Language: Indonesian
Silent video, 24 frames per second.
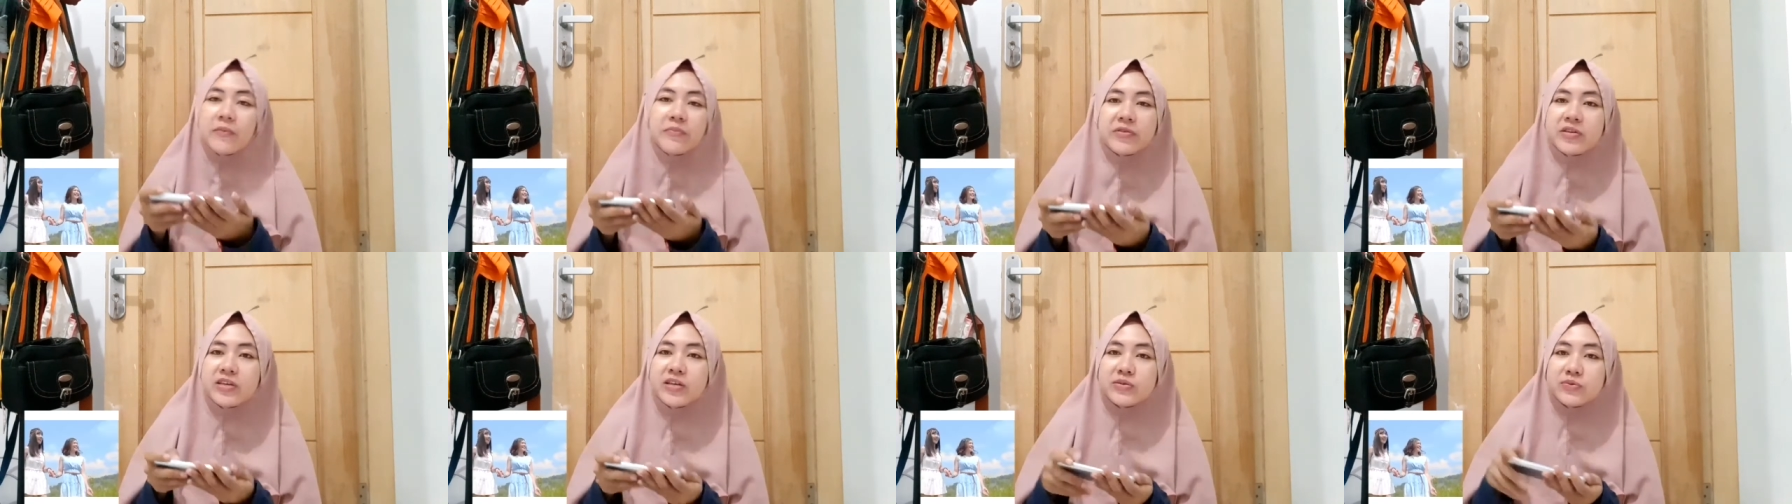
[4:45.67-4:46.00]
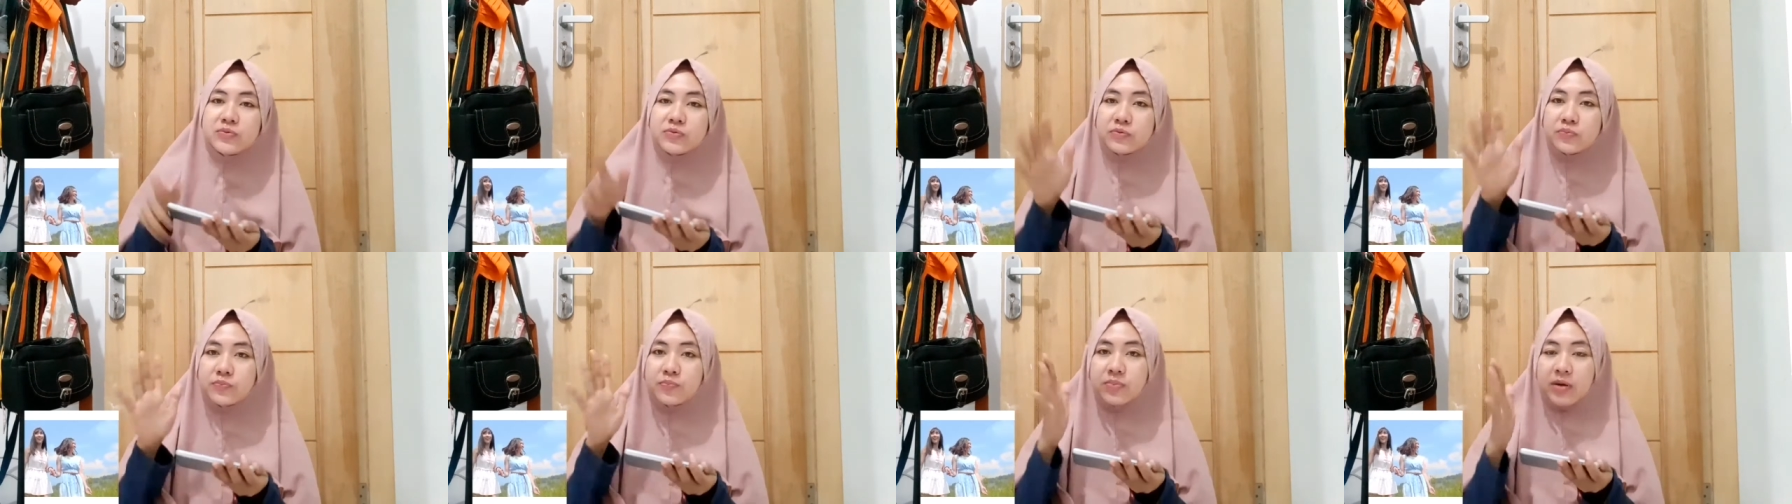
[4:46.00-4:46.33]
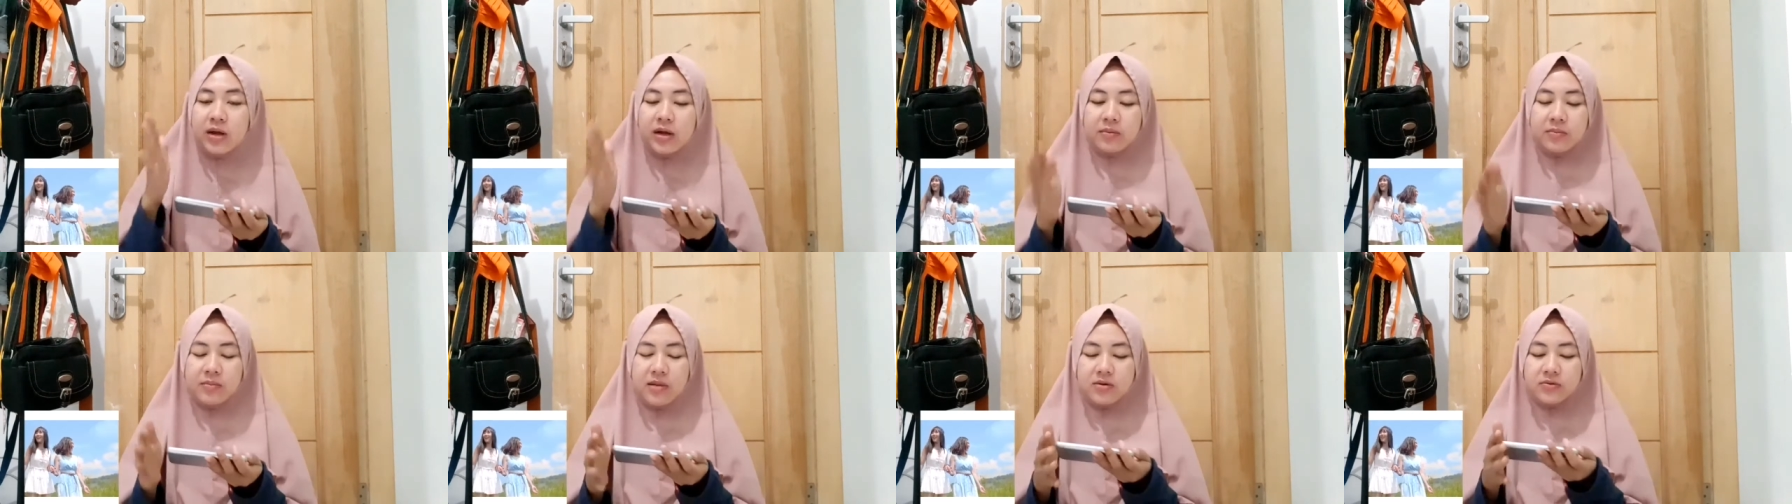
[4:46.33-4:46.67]
MV-nya
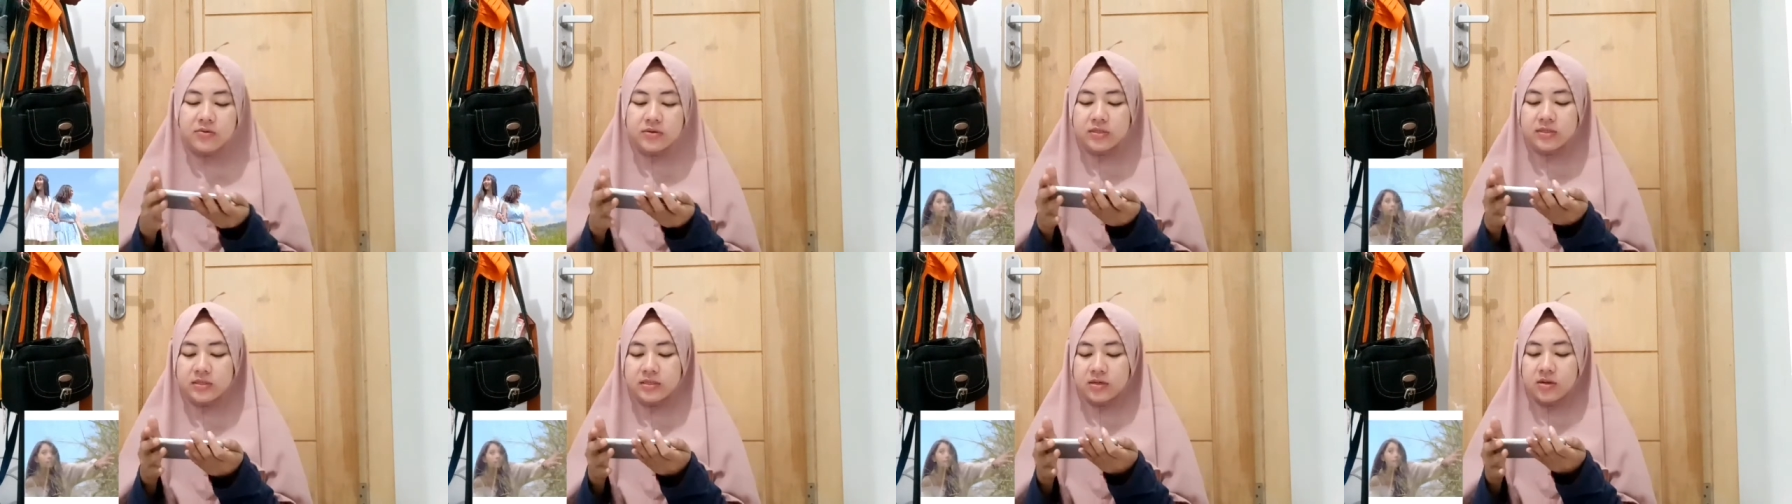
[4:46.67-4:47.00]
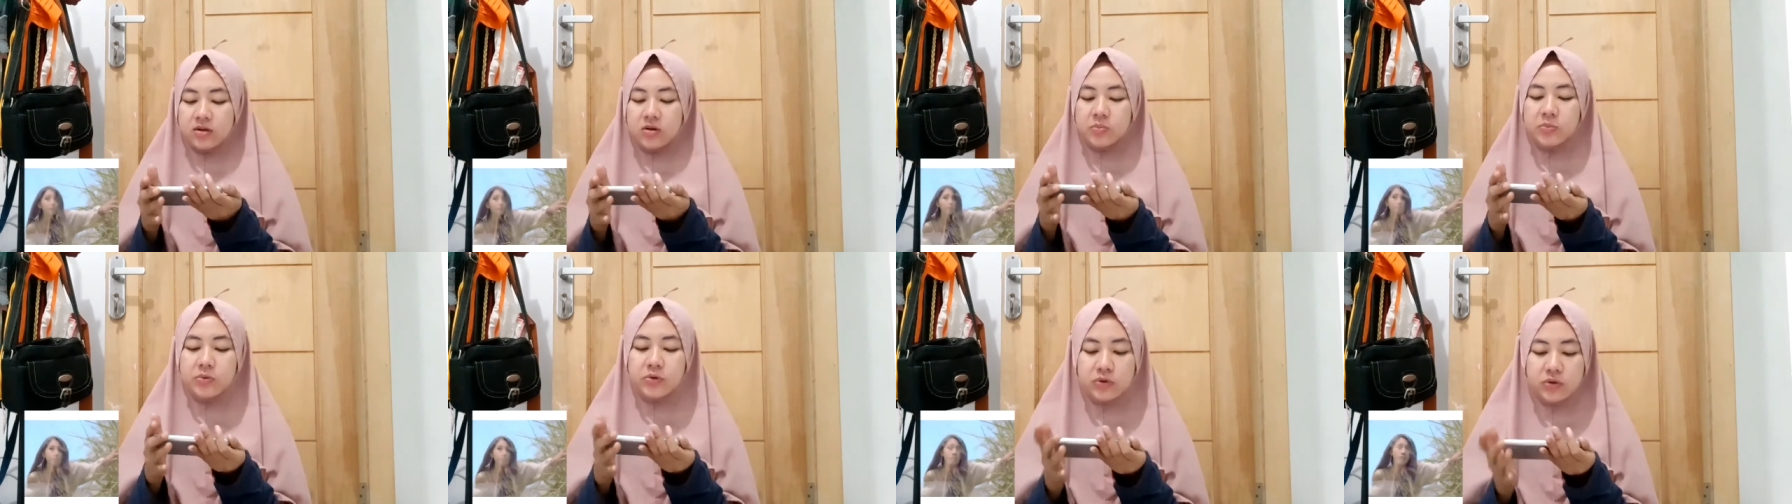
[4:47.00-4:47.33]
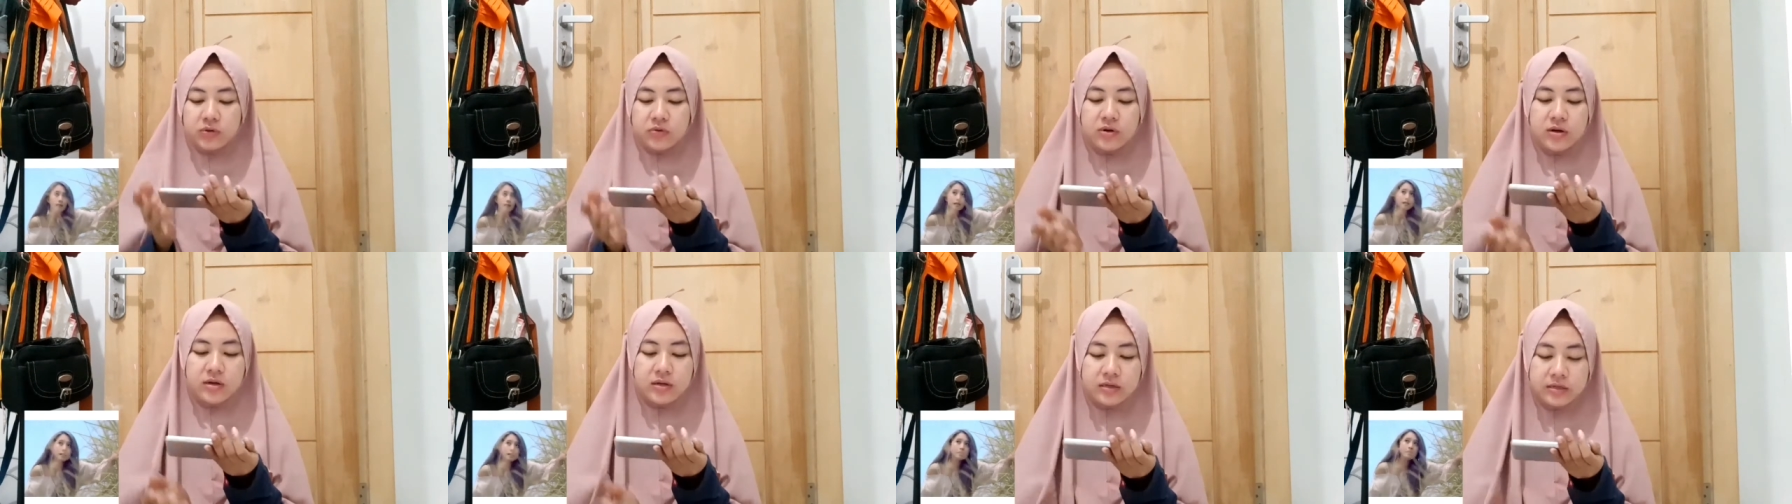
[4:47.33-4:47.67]
sumpah bagus kalau
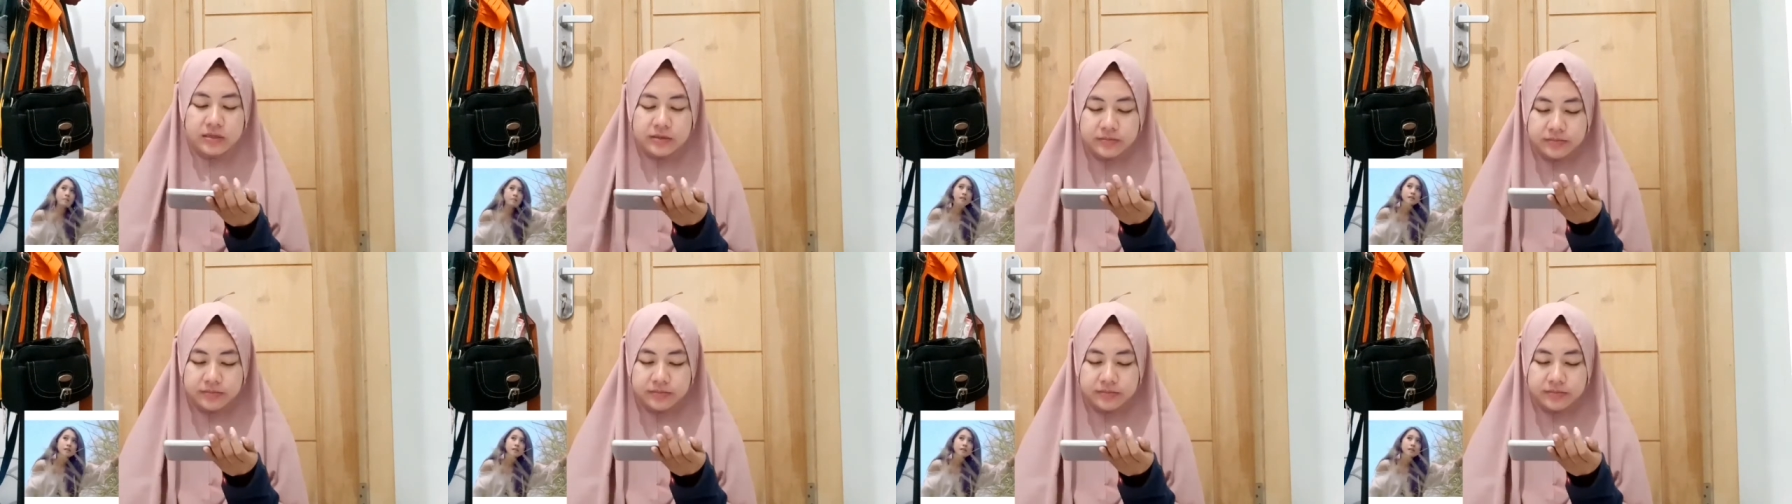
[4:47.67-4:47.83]
menurut gue